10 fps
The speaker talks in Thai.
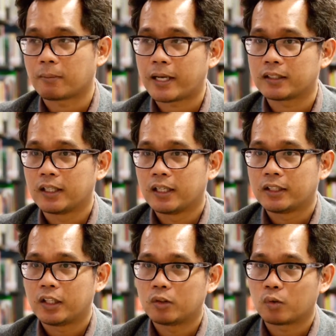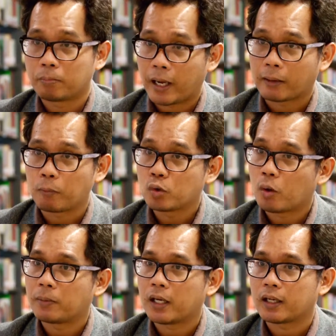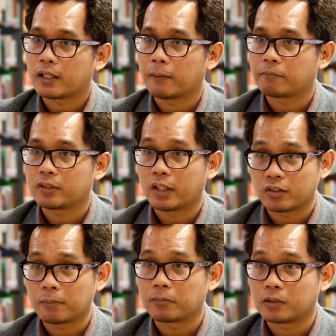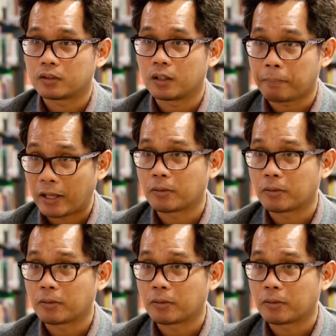สามารถกินส่วนแบ่งผู้ชมเนี่ยเกือบ 70-80%ถึง